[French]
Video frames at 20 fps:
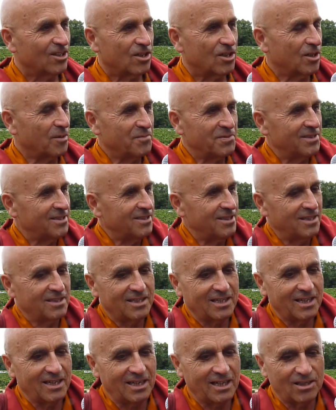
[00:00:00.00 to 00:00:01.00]
comme si
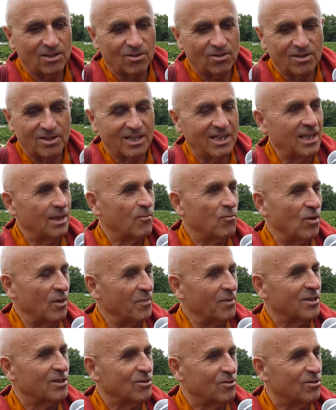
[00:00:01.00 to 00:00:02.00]
c'était la denrée la moins
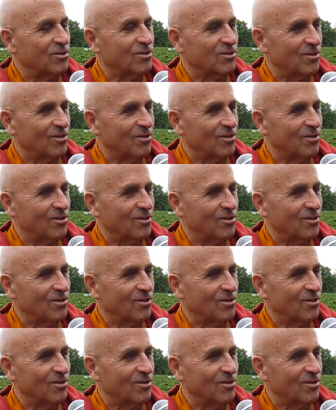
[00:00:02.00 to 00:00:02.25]
précieuse